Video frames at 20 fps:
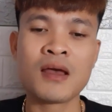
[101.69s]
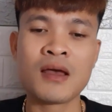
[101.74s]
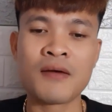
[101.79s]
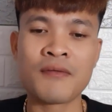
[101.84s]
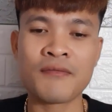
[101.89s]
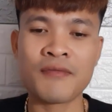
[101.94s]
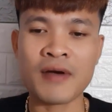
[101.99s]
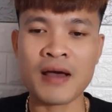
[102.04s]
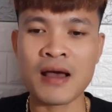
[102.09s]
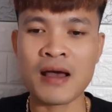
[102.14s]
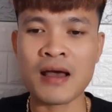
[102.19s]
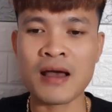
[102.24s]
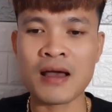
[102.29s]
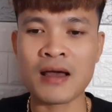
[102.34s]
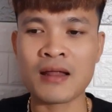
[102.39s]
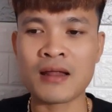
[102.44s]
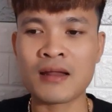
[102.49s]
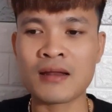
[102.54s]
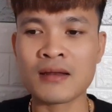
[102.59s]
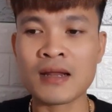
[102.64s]

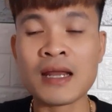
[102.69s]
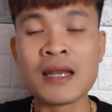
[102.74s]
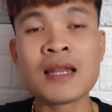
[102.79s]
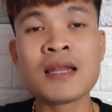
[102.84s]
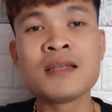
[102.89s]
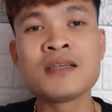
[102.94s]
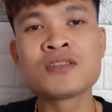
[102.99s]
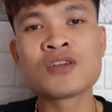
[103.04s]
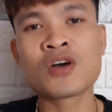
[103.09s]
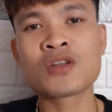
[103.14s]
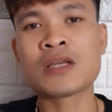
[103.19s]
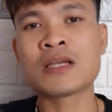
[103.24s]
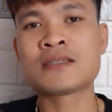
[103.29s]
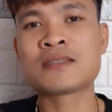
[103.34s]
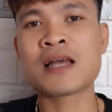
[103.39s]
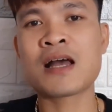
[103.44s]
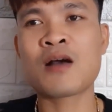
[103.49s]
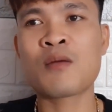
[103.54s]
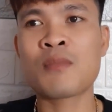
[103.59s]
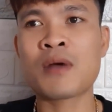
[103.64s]
Và đấy là lý do tại
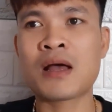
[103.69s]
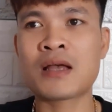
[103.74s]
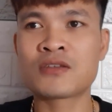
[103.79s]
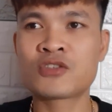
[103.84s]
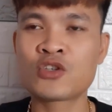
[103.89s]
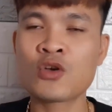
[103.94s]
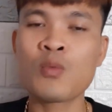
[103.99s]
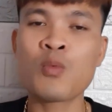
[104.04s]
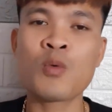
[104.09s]
sao mà shop